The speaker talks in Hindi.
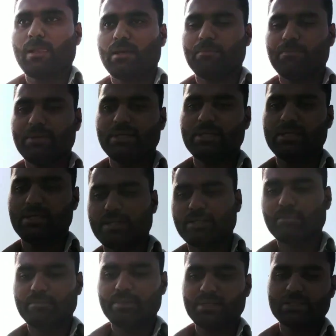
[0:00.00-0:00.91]
अभी ना
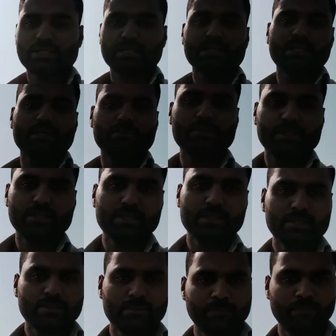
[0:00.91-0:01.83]
हमने तकरीबन
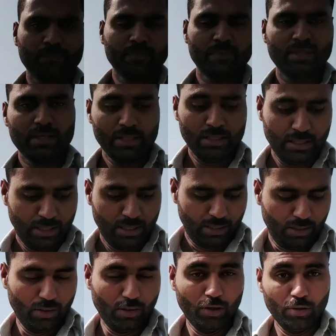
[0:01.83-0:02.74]

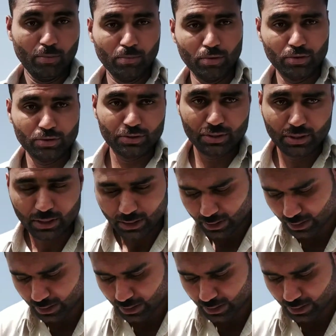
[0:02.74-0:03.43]
ऑलमोस्ट